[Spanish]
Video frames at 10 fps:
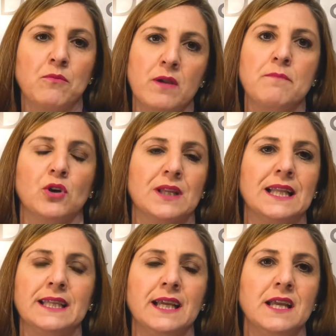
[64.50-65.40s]
muy
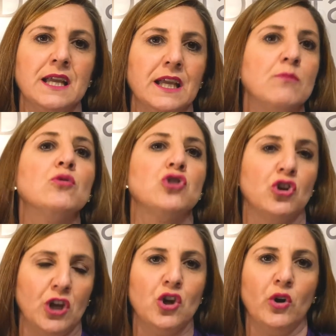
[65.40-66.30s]
importante y
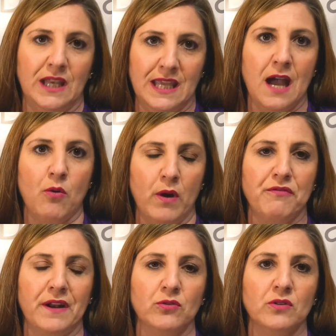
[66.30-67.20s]
muchos niños y niñas
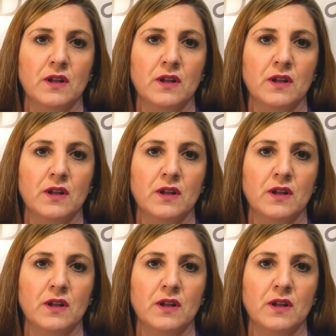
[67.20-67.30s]
huérfanos.